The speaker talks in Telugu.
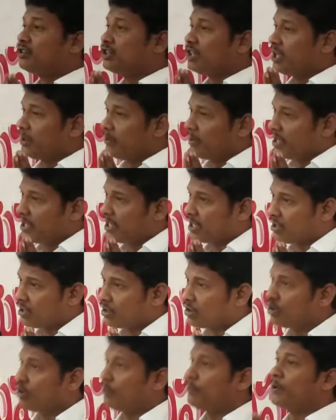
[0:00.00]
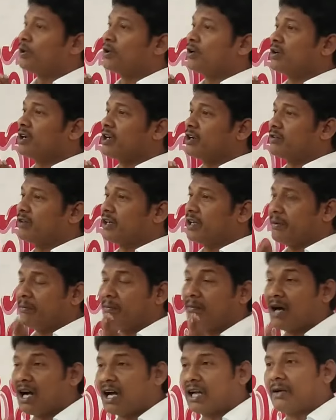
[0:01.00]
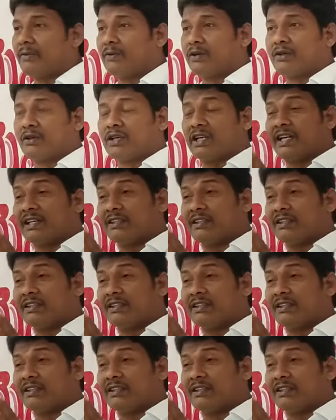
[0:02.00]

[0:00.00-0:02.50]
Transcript: దేవుని యొక్క రూపంలో ఉన్నటువంటి మానవుడు